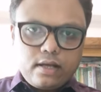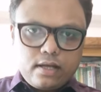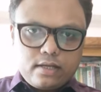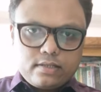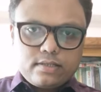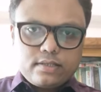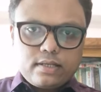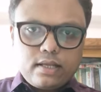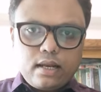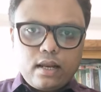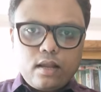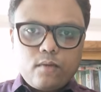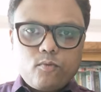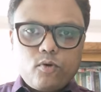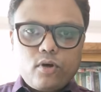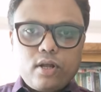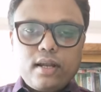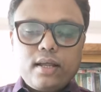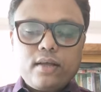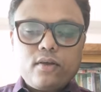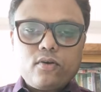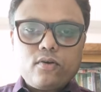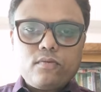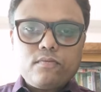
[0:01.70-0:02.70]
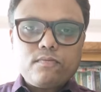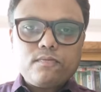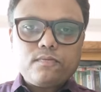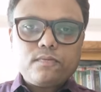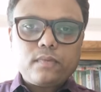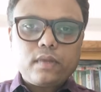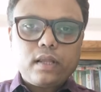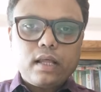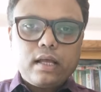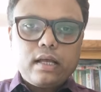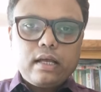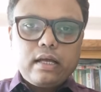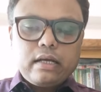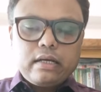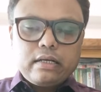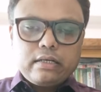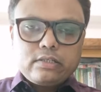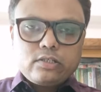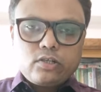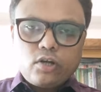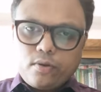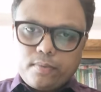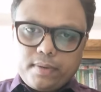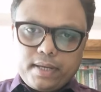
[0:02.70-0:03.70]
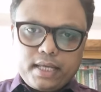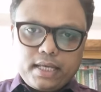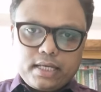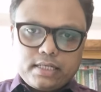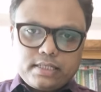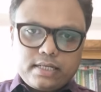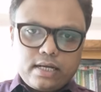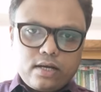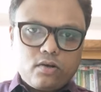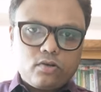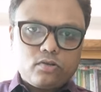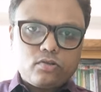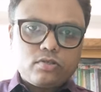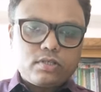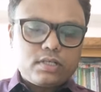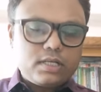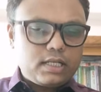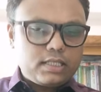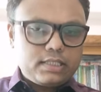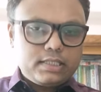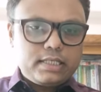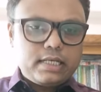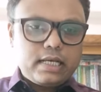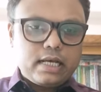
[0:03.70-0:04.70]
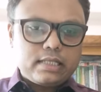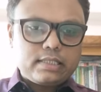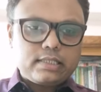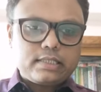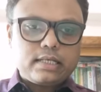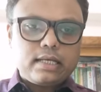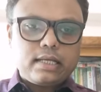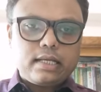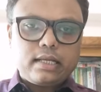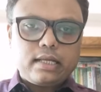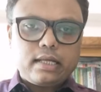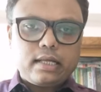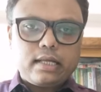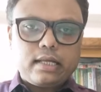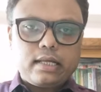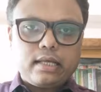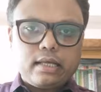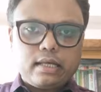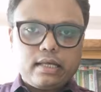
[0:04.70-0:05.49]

আসসালামু আলাইকুম সবাইকে স্বাগত জানাচ্ছি আজকের এই